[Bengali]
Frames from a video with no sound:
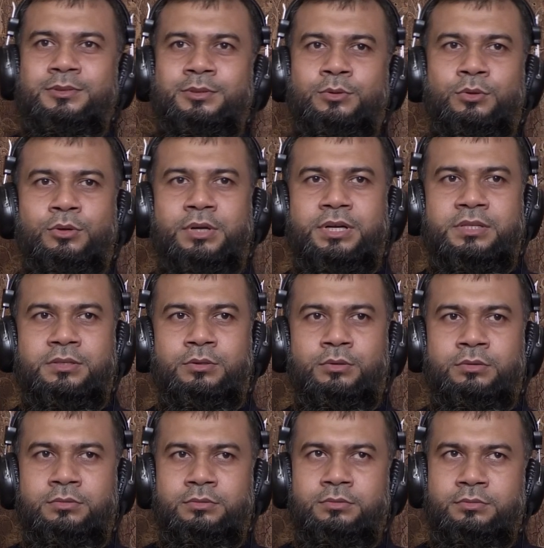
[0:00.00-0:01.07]
গরু হাট ছিল
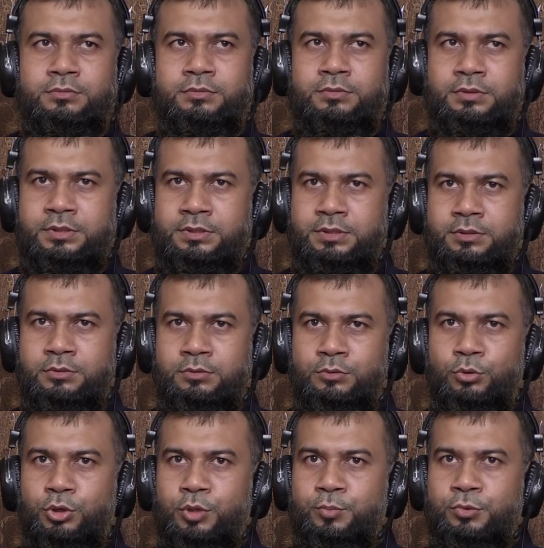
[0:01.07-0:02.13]
এই যে
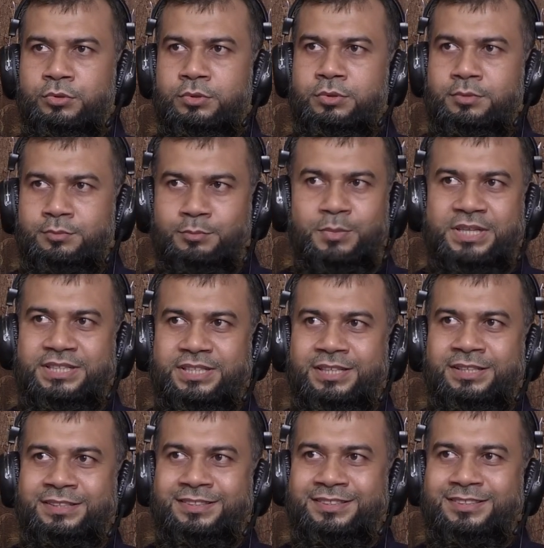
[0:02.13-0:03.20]
গৌরীপুর বাজারে
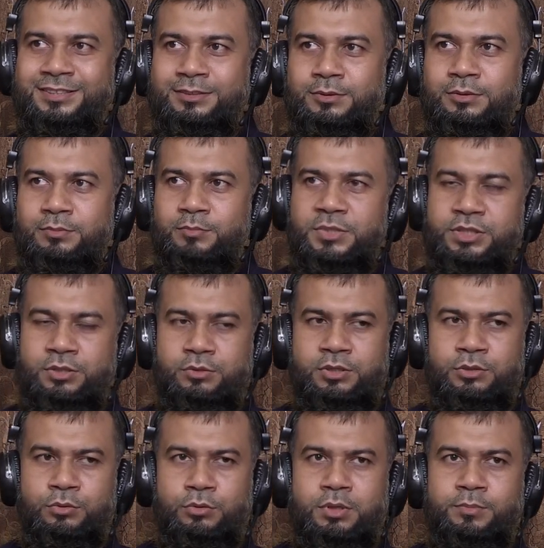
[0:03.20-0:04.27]
বিশেষ করে
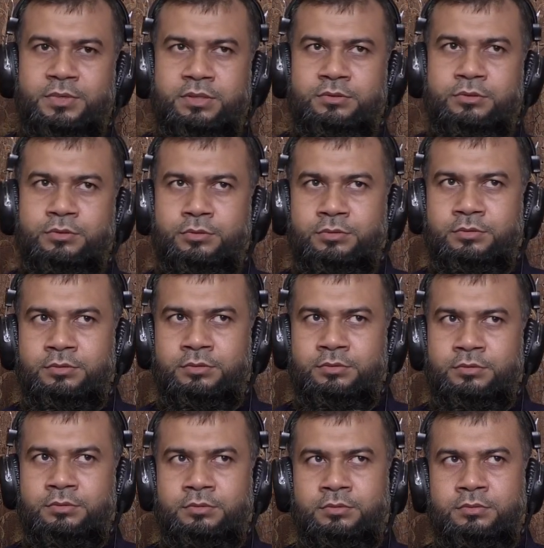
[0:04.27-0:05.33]
তখন আমরা যখন
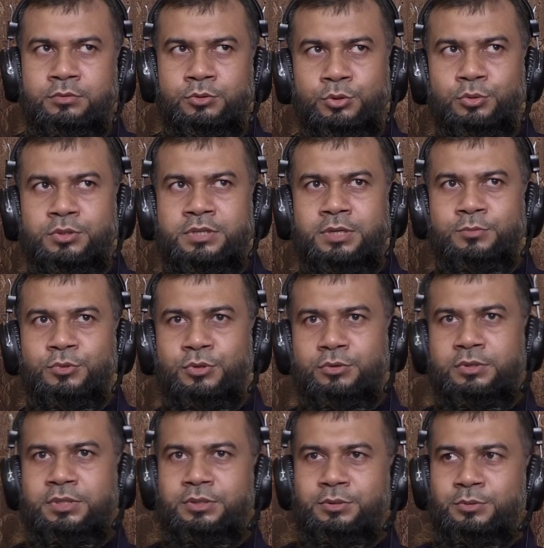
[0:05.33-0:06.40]
ছোট ছিলাম তখন
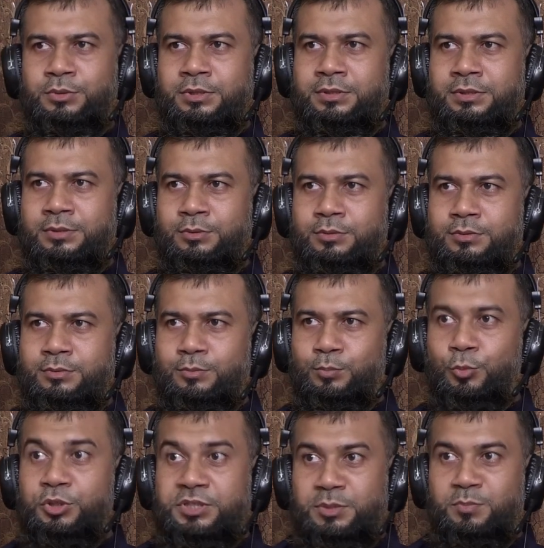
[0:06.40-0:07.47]
কিন্তু
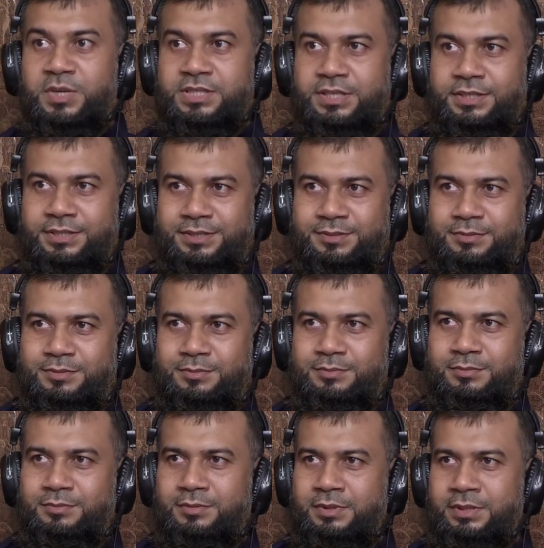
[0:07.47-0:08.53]
পশ্চিম বাজার
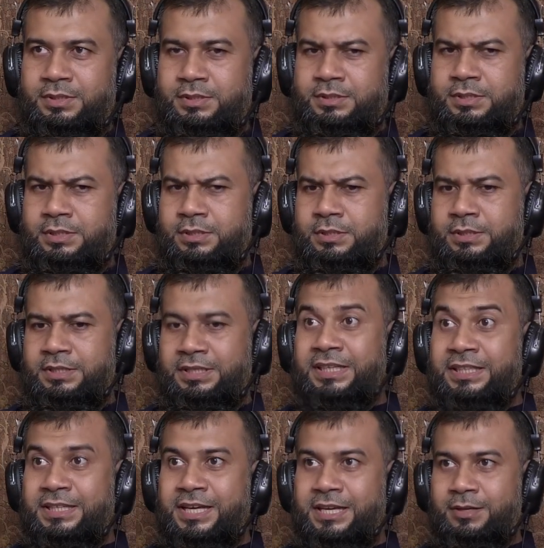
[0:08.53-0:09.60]
যে
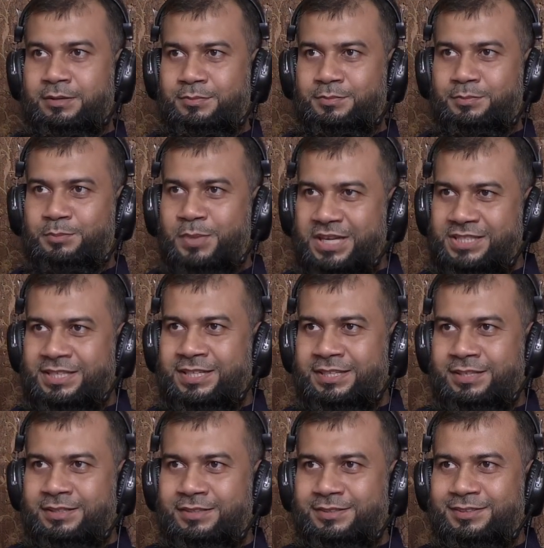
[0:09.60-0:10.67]
ঈদগাহের পাশে
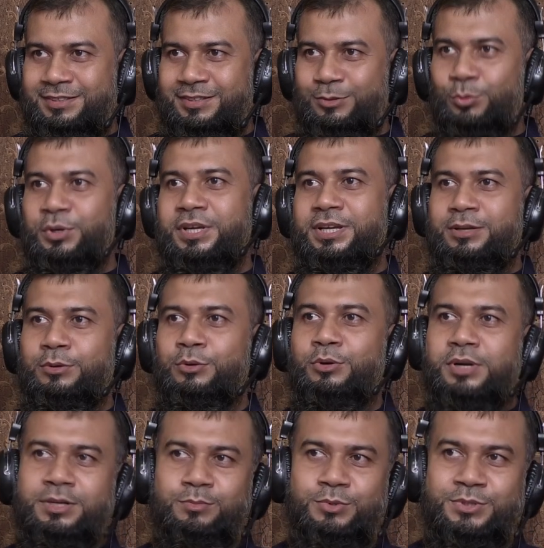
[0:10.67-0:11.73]
জি ওইখানে গরুর
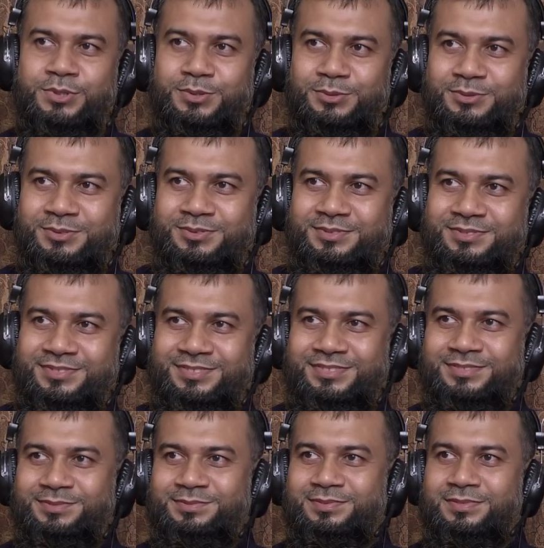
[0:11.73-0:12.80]
হাট বসতো আচ্ছা
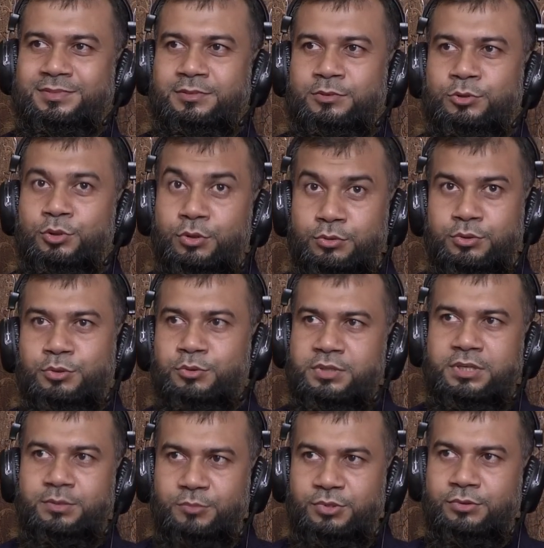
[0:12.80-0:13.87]
আচ্ছা যখন ছোট
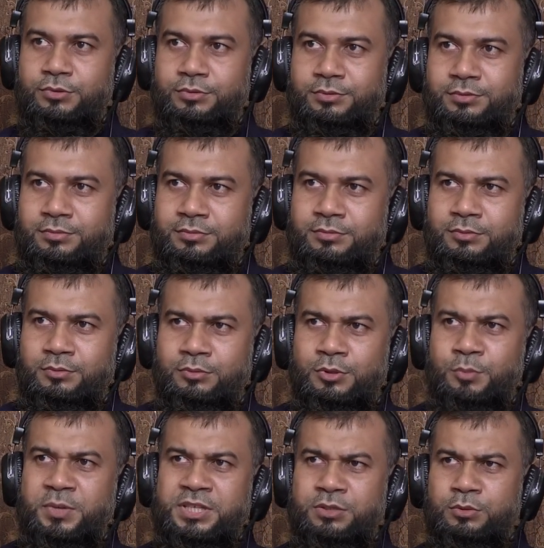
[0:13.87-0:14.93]
ছিলাম তখন মানে
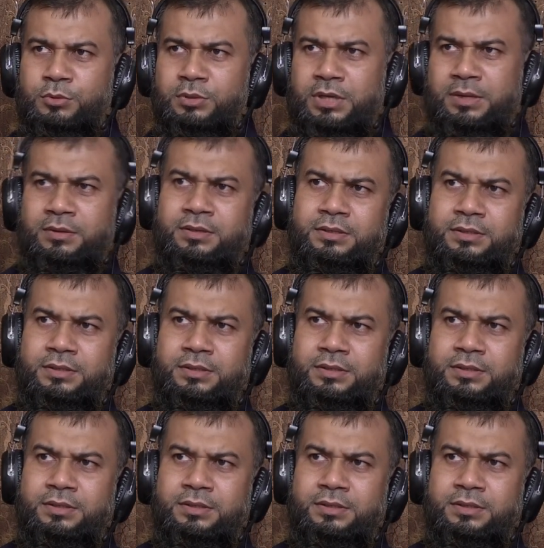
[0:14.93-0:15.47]
বেশি দূর না